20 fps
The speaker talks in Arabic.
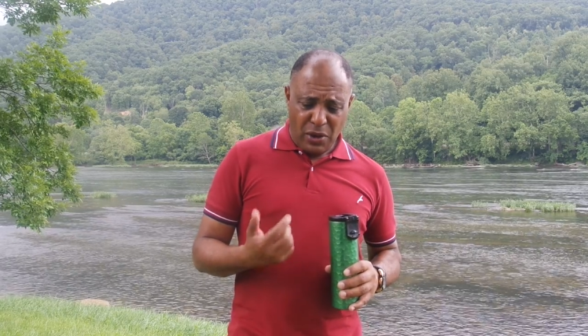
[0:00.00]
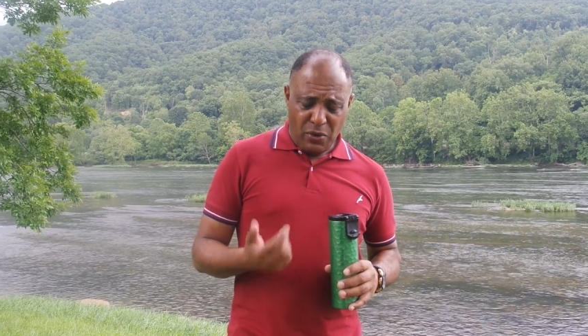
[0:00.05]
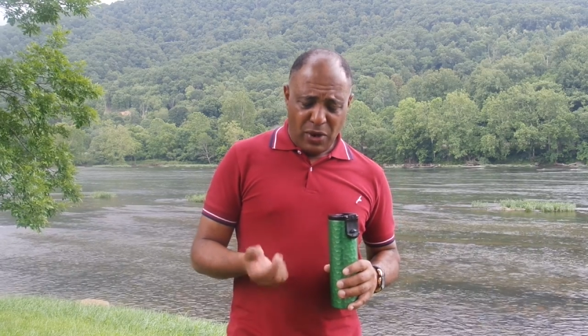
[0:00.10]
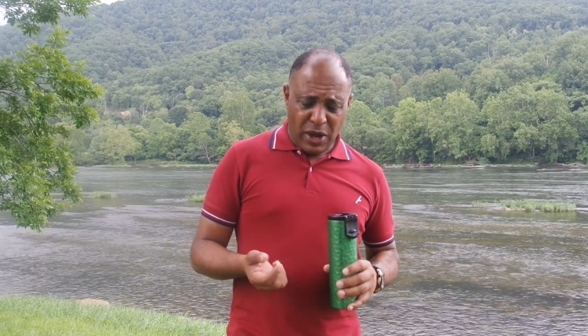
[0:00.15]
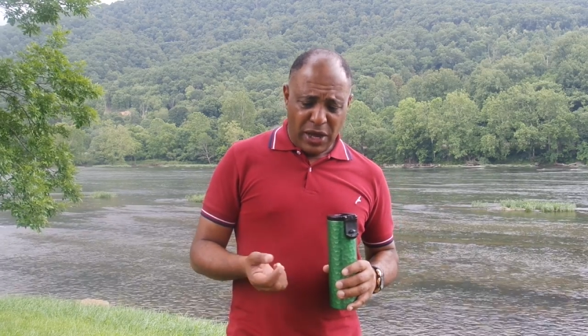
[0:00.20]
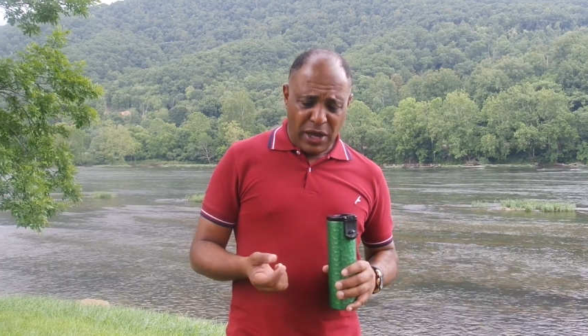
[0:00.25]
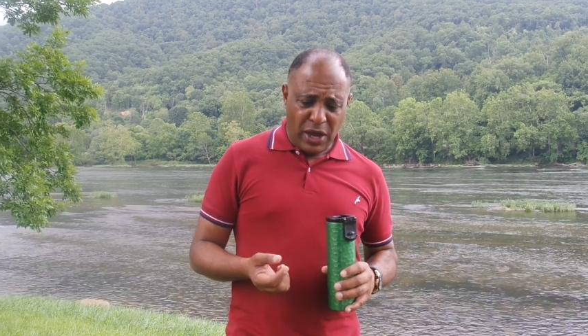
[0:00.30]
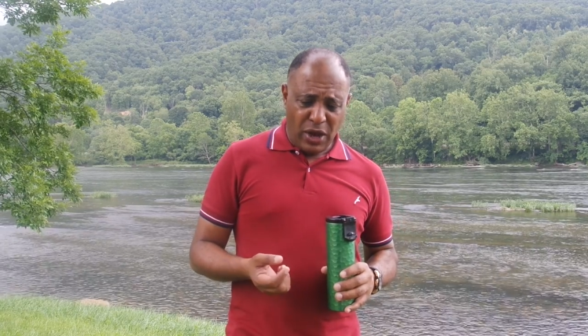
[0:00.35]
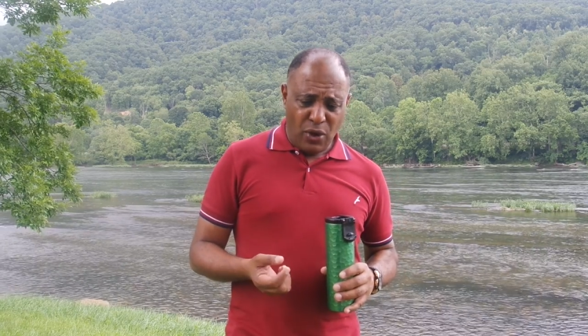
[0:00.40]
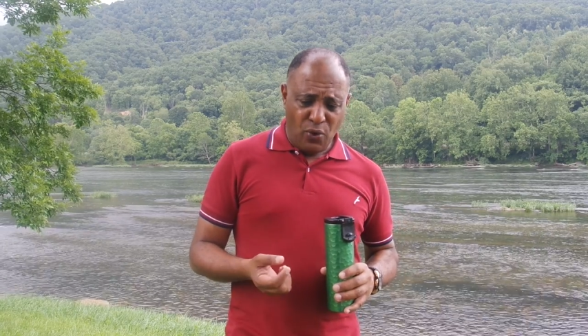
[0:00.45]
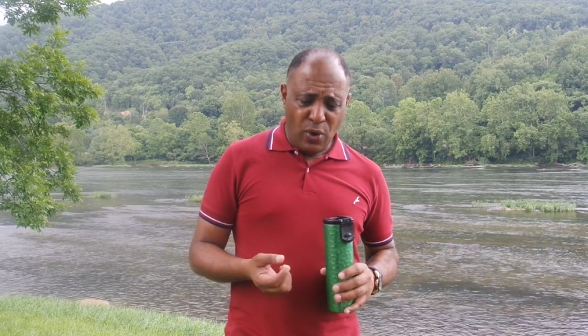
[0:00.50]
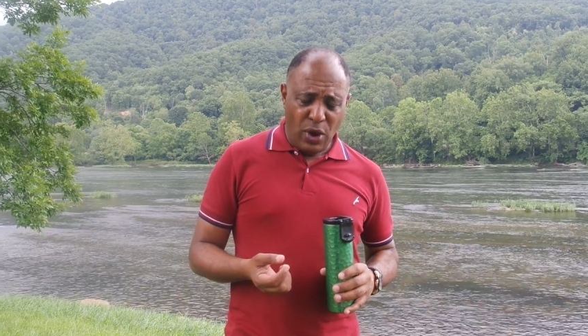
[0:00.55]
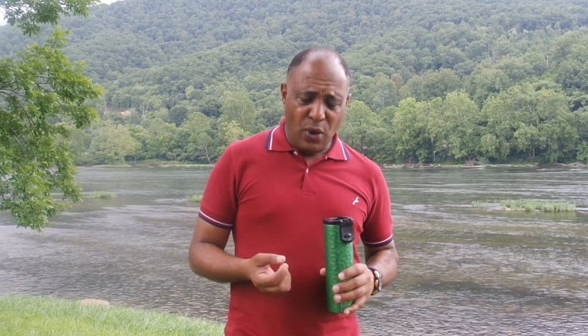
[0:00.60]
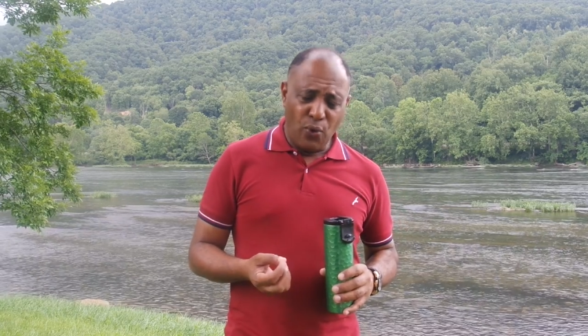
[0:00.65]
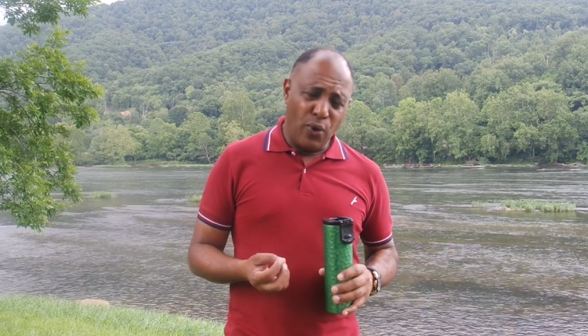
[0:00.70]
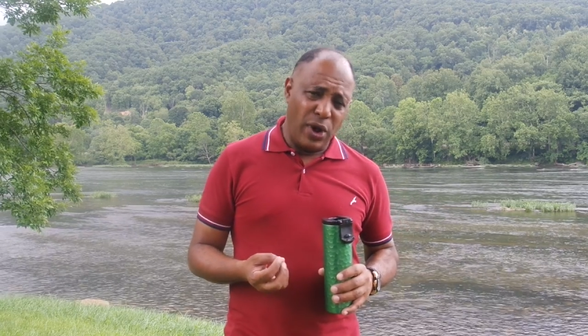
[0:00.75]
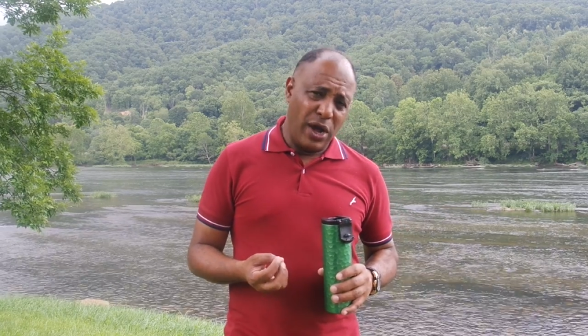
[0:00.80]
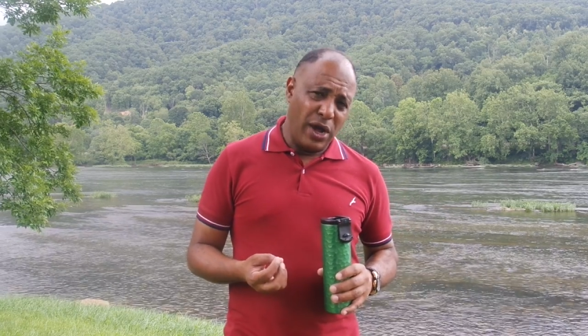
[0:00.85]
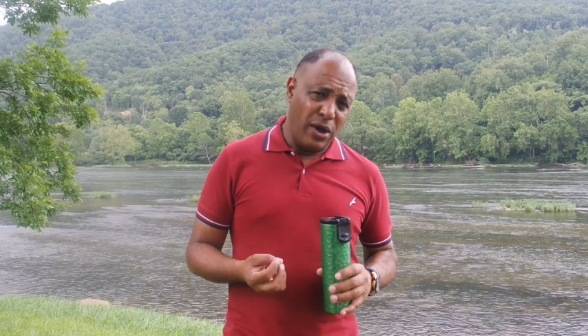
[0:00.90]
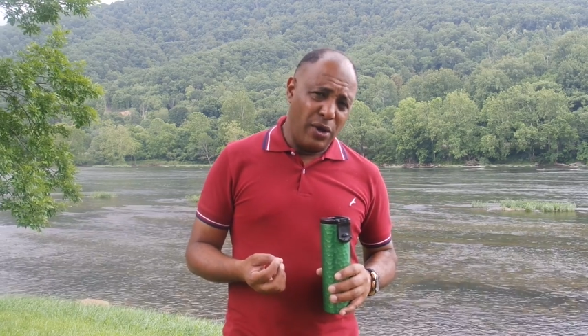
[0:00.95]

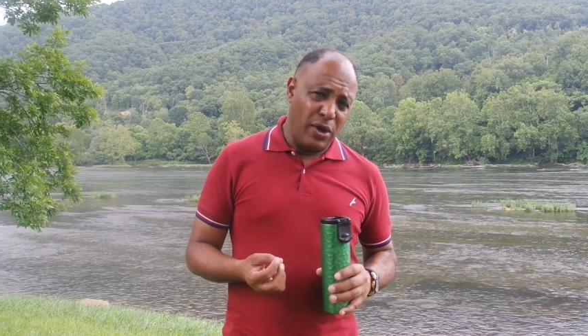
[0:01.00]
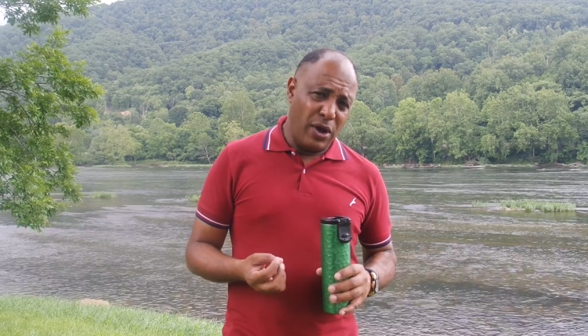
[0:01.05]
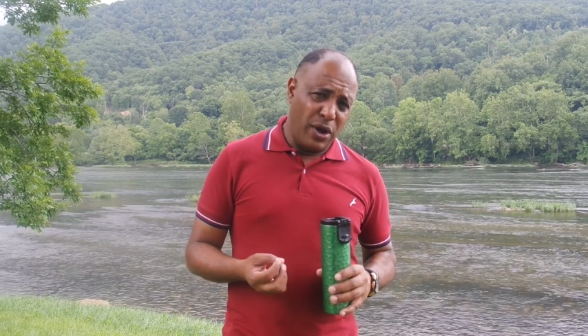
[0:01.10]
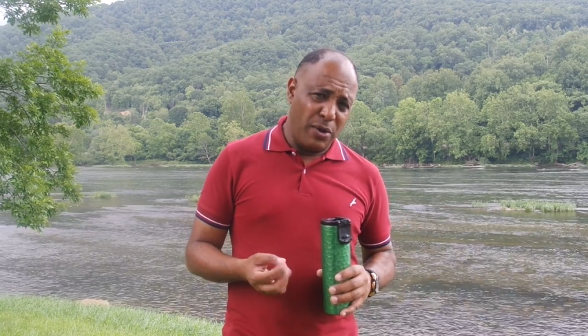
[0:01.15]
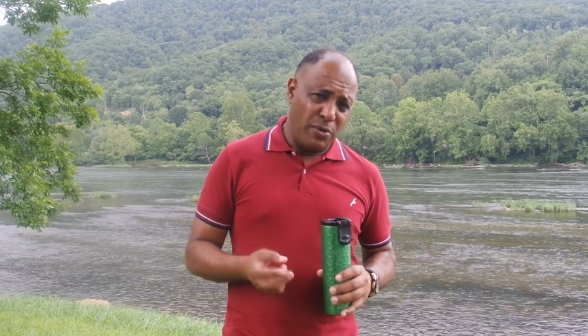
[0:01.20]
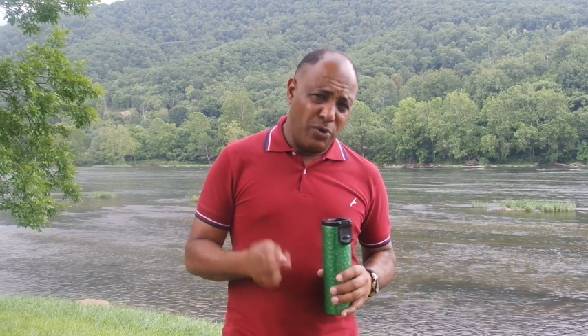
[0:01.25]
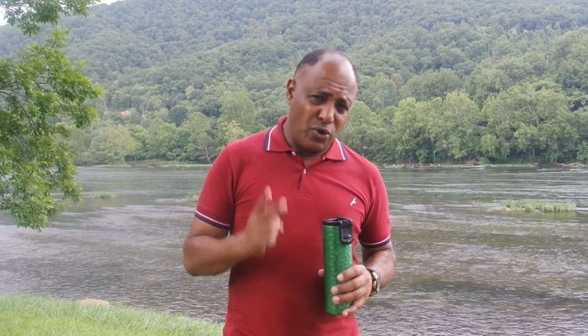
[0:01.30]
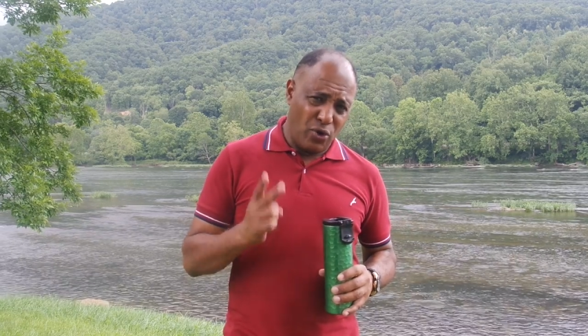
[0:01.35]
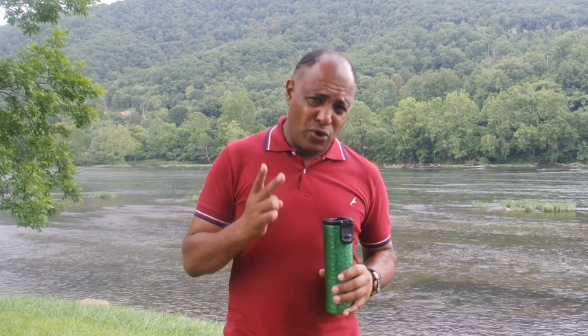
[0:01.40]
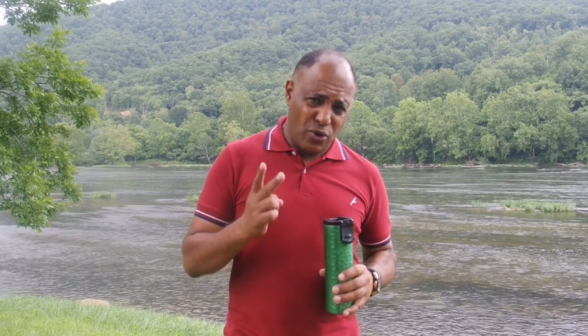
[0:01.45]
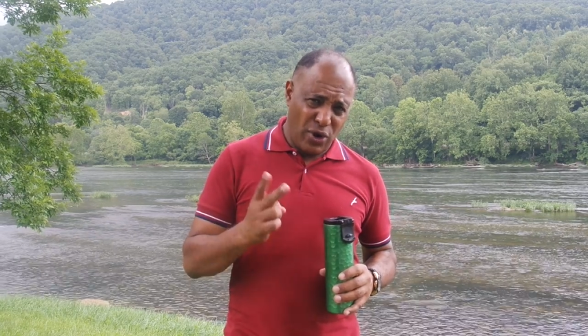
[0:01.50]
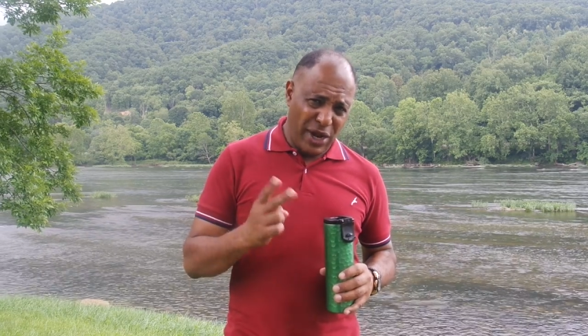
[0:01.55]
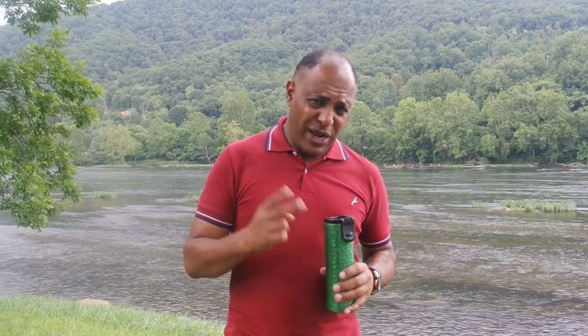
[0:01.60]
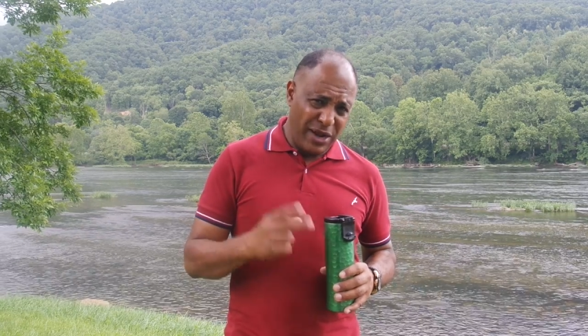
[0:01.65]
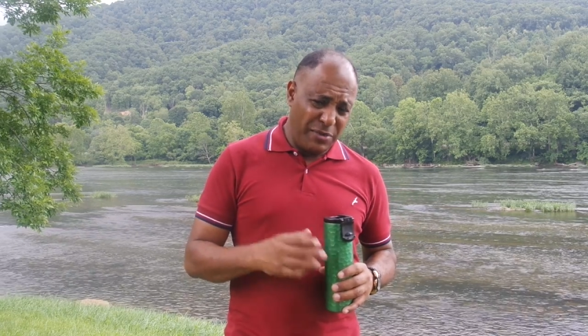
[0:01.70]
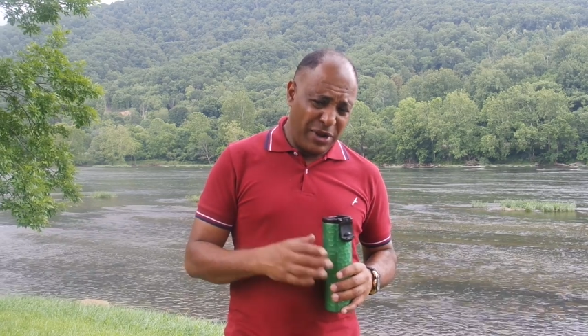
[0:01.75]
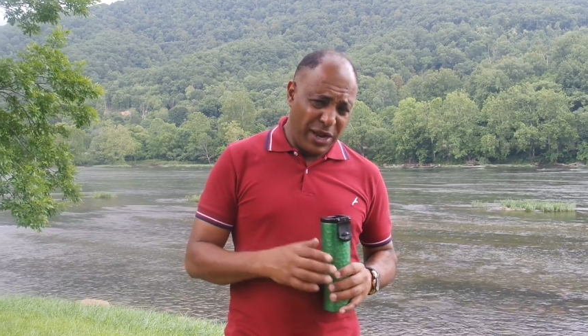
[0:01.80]
وهو نوعين